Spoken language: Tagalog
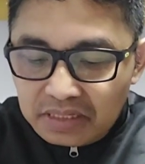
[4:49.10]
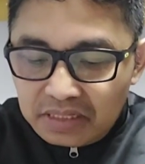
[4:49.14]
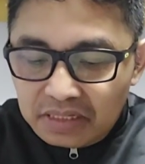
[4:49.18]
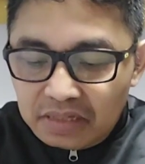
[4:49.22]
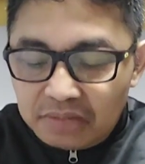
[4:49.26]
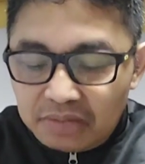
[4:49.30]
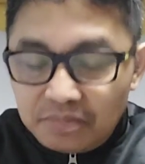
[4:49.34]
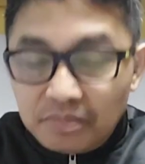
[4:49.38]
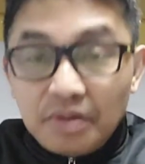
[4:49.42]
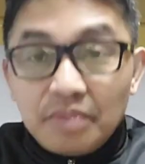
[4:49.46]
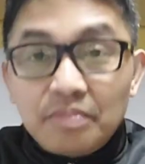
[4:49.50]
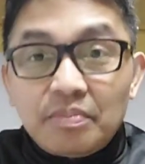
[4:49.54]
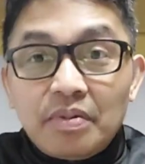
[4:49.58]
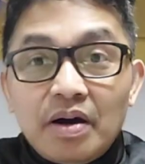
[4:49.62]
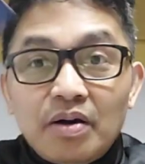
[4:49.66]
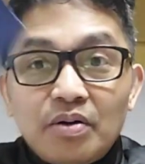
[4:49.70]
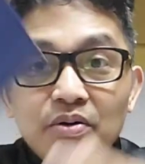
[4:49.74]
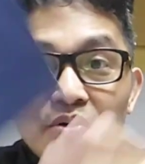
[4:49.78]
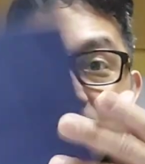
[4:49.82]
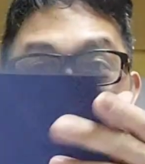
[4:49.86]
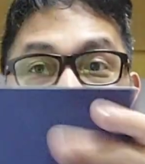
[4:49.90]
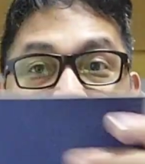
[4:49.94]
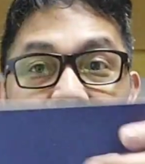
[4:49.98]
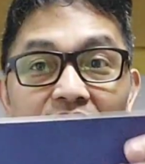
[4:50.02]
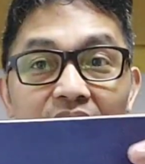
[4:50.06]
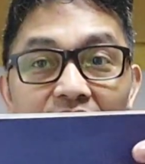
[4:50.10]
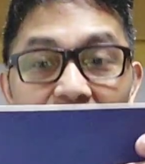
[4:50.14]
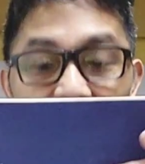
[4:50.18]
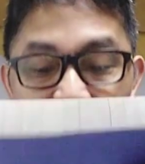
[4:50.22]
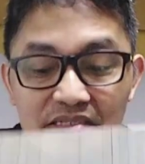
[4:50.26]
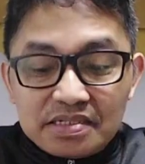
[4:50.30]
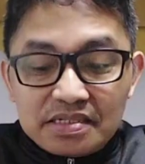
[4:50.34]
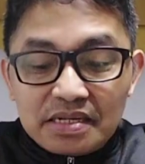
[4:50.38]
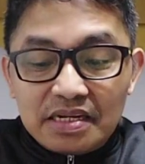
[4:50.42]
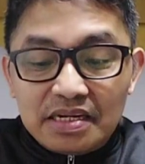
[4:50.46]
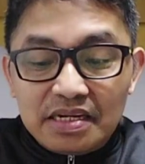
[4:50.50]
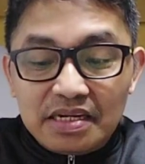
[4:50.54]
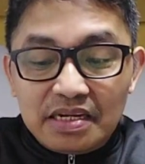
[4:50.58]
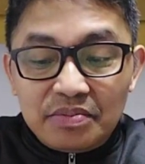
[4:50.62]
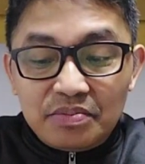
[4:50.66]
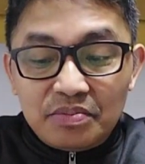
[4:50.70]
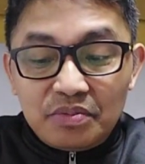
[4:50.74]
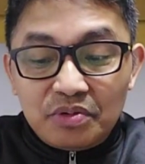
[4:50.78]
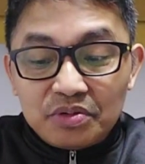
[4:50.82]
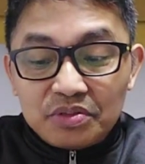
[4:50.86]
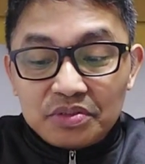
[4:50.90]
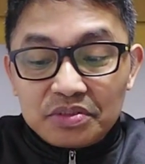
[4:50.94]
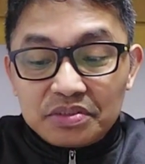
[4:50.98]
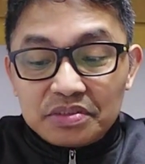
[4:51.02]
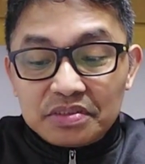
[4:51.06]
Ibabaon ko na lang sa
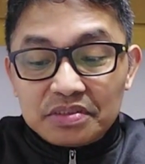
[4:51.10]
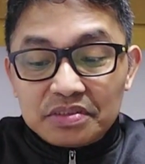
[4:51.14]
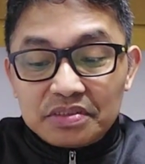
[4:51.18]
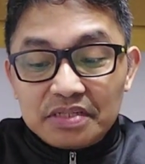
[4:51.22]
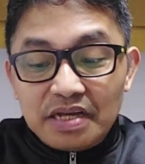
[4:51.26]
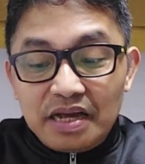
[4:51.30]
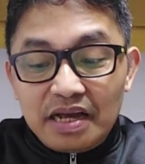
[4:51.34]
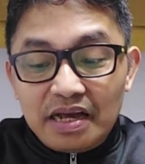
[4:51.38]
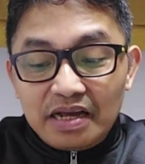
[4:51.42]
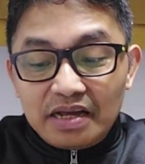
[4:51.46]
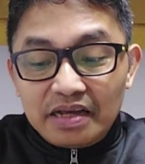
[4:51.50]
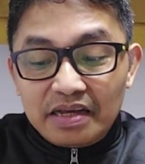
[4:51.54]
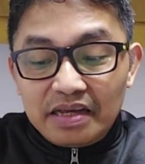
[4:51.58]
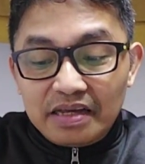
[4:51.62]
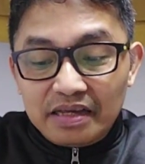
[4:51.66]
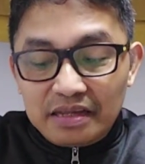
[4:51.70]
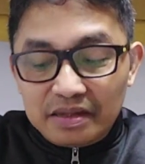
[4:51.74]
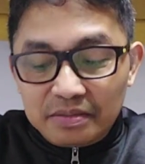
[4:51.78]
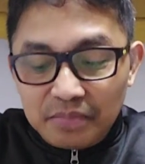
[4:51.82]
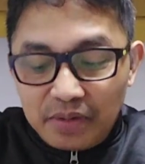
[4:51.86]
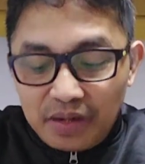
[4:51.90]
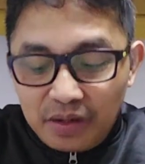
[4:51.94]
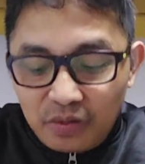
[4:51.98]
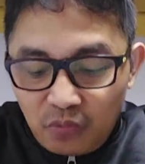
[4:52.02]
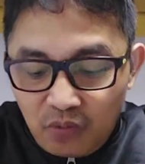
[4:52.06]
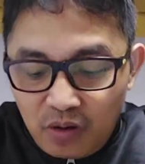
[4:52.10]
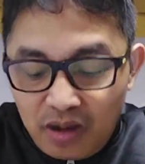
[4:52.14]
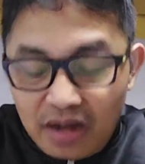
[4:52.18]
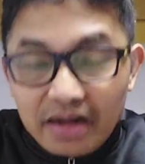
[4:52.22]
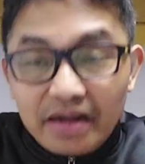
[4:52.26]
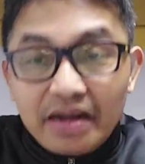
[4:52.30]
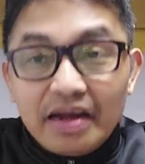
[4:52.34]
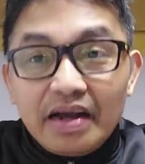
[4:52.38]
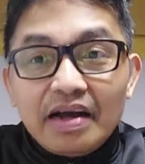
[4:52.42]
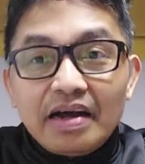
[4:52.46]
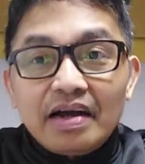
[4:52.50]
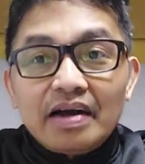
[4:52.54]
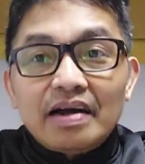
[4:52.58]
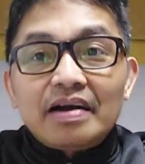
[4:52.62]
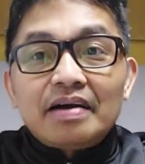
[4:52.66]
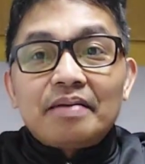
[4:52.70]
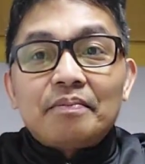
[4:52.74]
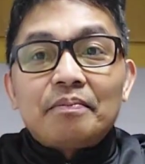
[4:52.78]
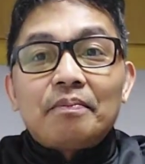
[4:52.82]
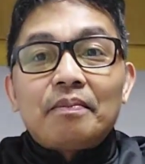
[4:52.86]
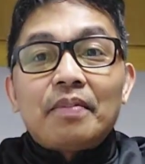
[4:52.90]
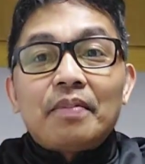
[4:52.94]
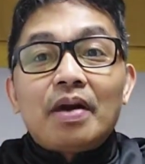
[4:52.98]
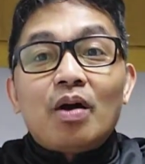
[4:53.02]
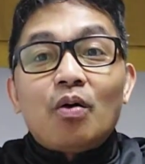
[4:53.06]
limot sa aking mahiwagang
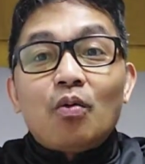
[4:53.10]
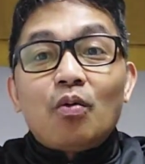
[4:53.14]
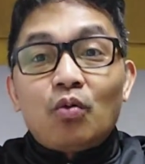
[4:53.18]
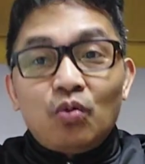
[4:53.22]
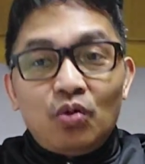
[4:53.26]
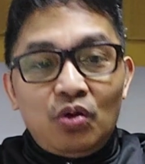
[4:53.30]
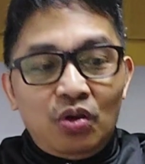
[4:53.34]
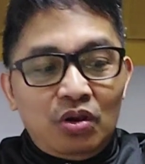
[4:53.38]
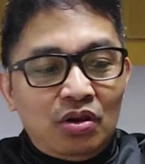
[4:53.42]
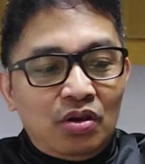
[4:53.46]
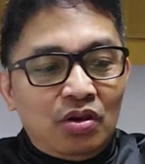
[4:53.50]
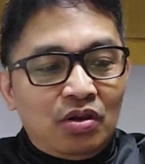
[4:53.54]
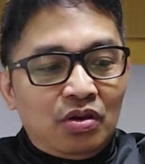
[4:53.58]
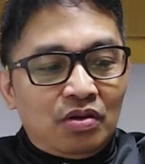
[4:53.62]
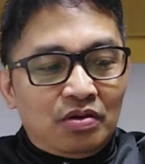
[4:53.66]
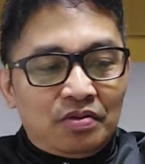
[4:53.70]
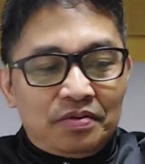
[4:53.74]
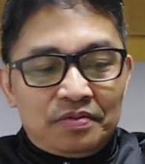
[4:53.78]
baul.